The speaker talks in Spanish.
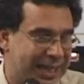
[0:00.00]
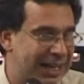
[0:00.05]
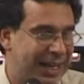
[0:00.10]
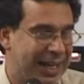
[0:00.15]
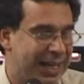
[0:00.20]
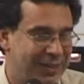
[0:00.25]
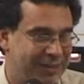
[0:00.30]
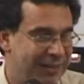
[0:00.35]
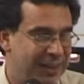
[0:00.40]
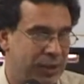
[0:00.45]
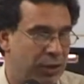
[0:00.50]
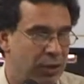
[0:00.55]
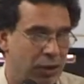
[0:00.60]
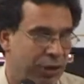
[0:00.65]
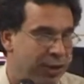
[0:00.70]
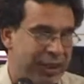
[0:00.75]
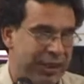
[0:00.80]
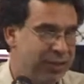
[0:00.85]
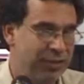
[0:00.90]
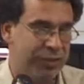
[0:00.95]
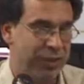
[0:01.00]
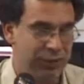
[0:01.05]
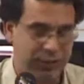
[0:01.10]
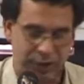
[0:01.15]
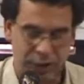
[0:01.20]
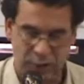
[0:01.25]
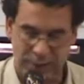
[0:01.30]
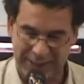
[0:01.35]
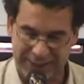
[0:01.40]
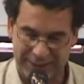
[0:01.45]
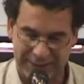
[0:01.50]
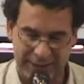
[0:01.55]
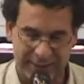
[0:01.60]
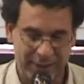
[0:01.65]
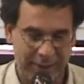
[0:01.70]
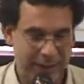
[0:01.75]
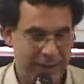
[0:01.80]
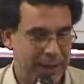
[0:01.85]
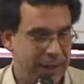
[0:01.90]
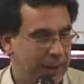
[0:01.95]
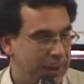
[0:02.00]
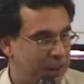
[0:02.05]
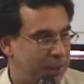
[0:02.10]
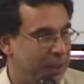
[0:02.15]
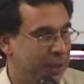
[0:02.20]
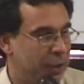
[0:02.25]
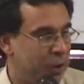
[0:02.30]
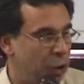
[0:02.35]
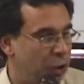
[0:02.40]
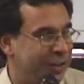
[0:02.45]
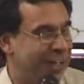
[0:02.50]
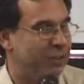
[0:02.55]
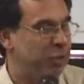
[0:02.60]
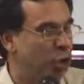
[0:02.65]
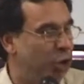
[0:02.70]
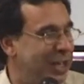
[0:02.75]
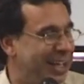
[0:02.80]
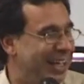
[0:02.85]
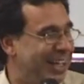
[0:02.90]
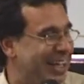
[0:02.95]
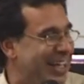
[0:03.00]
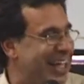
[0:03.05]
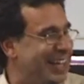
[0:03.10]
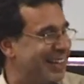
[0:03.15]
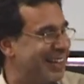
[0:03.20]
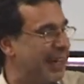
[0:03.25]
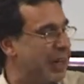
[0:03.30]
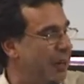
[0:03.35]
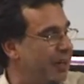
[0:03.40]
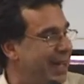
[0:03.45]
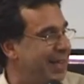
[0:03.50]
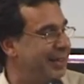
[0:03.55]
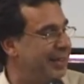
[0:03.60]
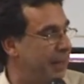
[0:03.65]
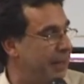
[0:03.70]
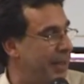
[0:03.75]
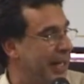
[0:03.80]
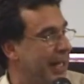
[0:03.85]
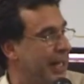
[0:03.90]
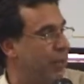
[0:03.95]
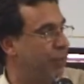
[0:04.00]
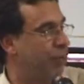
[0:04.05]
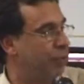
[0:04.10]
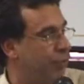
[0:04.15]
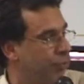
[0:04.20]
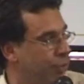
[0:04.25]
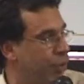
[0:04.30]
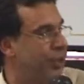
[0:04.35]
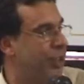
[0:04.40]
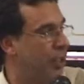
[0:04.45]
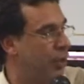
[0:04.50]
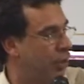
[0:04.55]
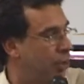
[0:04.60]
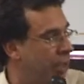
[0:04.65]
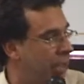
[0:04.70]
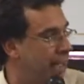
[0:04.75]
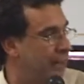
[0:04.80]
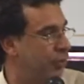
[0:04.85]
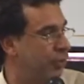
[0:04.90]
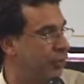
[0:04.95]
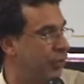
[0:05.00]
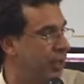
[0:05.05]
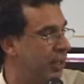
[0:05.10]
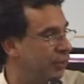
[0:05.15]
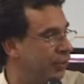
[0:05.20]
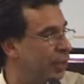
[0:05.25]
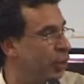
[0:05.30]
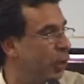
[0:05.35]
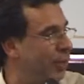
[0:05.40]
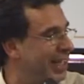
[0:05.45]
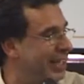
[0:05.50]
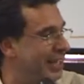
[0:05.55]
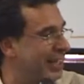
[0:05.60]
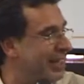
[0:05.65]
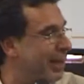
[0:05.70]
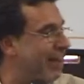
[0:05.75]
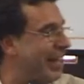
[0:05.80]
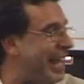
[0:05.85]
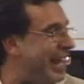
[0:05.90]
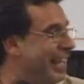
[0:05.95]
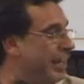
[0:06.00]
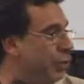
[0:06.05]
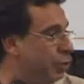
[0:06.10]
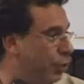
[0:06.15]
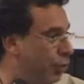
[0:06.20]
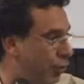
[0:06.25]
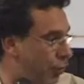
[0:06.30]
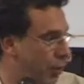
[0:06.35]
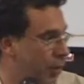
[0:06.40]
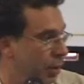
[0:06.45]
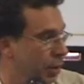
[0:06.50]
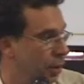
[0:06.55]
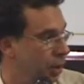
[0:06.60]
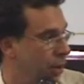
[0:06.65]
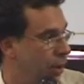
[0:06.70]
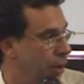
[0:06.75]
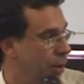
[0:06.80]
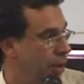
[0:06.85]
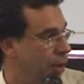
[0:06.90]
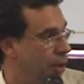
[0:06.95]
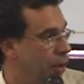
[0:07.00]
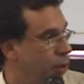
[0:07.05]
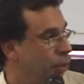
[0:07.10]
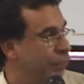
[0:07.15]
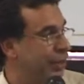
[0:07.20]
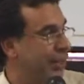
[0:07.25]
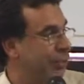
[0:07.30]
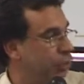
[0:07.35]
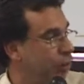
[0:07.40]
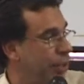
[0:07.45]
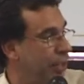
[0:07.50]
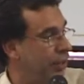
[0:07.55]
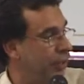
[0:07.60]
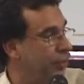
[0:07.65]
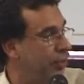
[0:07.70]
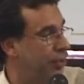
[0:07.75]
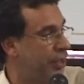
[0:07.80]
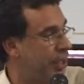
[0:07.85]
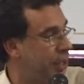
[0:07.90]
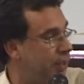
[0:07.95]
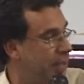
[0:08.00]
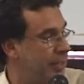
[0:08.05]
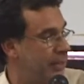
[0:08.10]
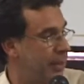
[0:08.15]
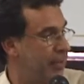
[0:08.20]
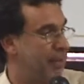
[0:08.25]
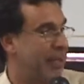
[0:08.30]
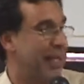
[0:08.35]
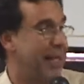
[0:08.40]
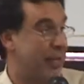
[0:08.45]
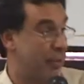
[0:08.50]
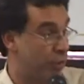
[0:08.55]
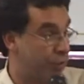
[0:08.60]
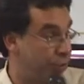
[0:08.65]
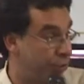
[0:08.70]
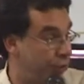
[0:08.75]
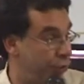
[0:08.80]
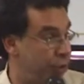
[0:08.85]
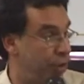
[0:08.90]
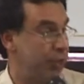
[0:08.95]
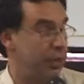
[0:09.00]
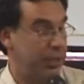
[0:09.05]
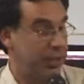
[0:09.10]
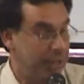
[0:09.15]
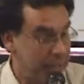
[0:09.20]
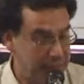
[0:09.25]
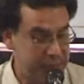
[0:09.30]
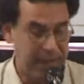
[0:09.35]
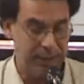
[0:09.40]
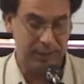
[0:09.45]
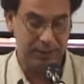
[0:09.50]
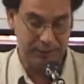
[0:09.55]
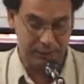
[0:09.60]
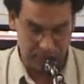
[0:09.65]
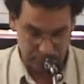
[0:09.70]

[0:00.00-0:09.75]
que la del siglo, de inicio del siglo XX pero los actores que eran relevantes para la construcción de los relatos en el siglo XX estaban adentro. Los actores que son relevantes para la construcción y